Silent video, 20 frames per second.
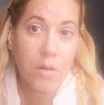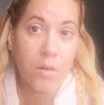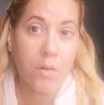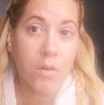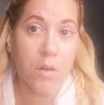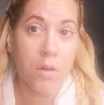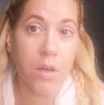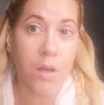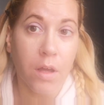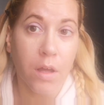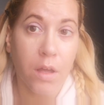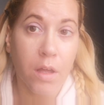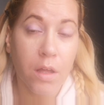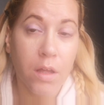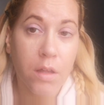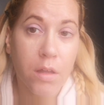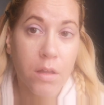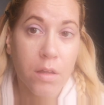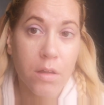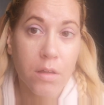
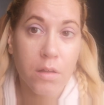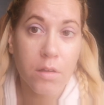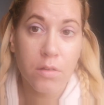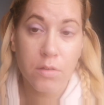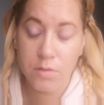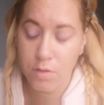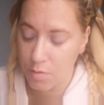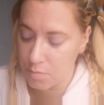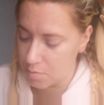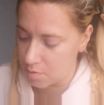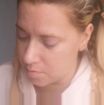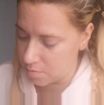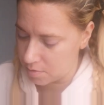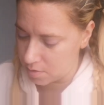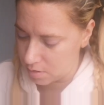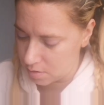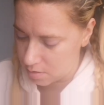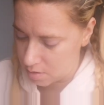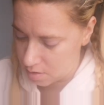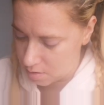Okay. Sieht man ein
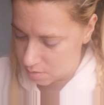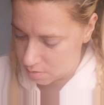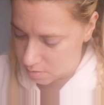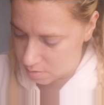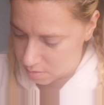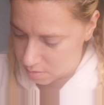bisschen, ne?